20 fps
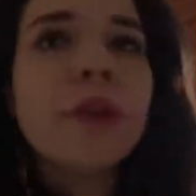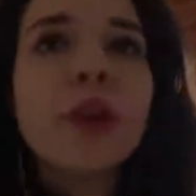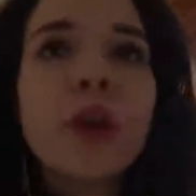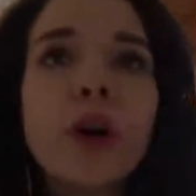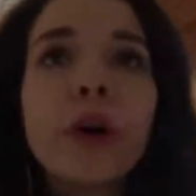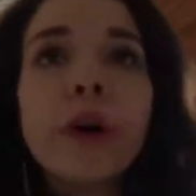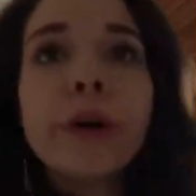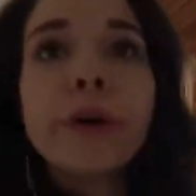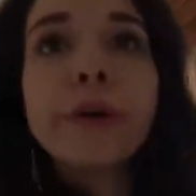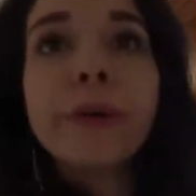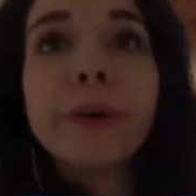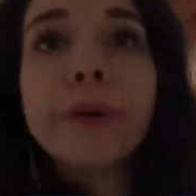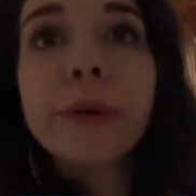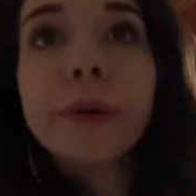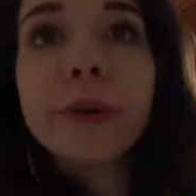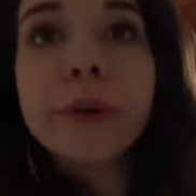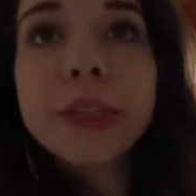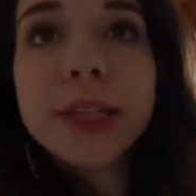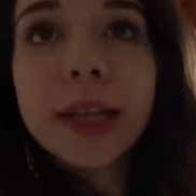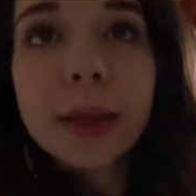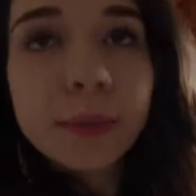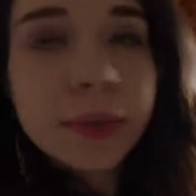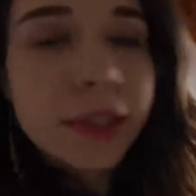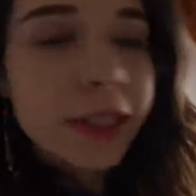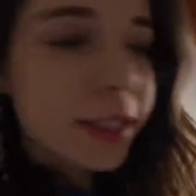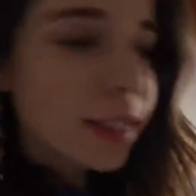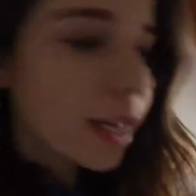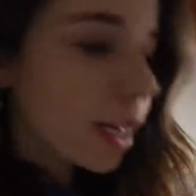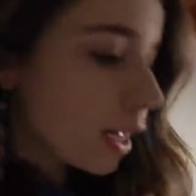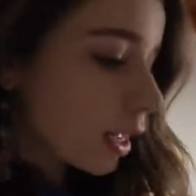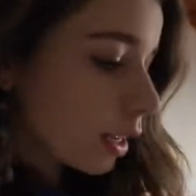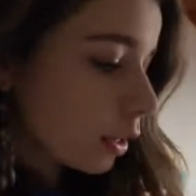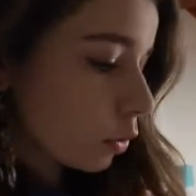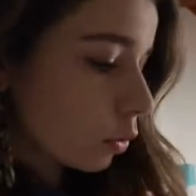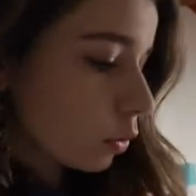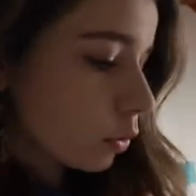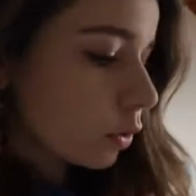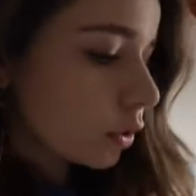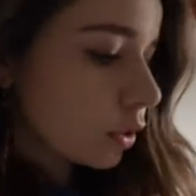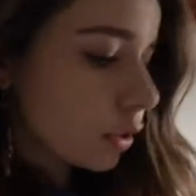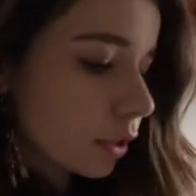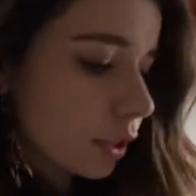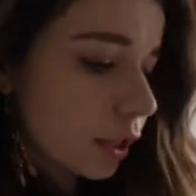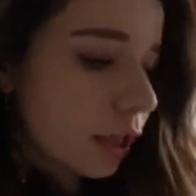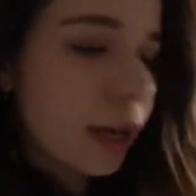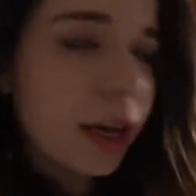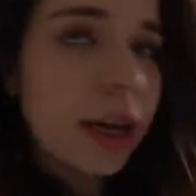wir heute Samstag und